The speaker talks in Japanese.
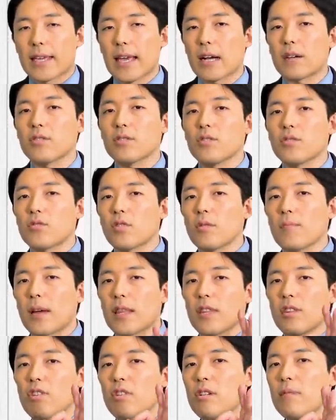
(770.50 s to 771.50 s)
逆に言うと
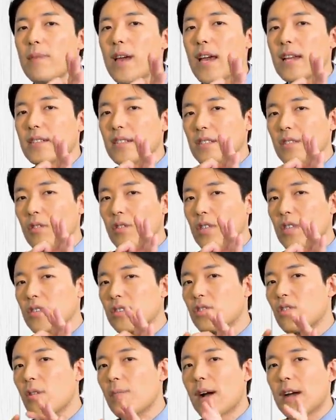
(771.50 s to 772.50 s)
今、有名人の
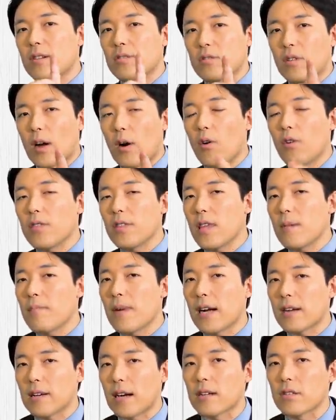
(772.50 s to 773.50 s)
認証マークとか本人
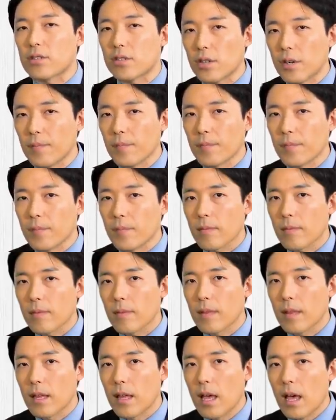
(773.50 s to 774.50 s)
マークあるでしょ
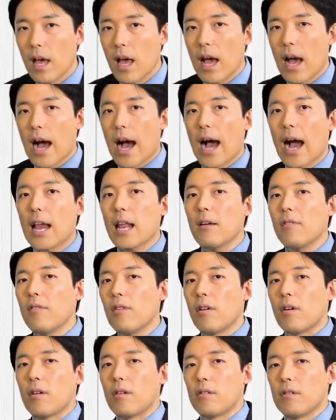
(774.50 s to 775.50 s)
あれ
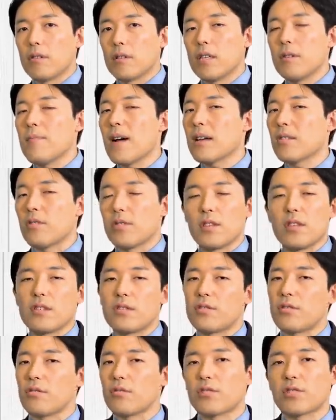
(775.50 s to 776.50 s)
を今の
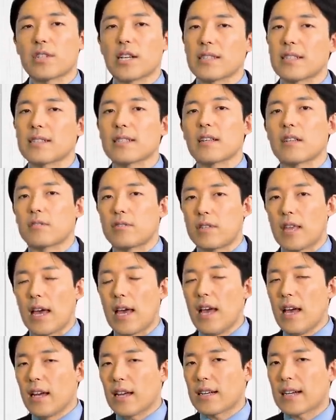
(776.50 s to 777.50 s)
認証の仕方じゃなく
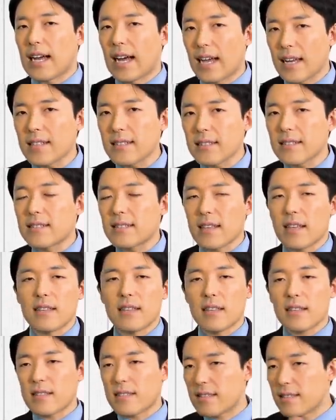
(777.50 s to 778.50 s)
て、完全
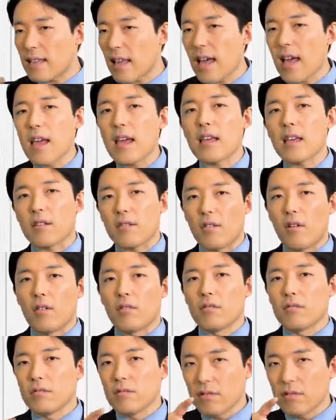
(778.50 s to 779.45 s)
に全員を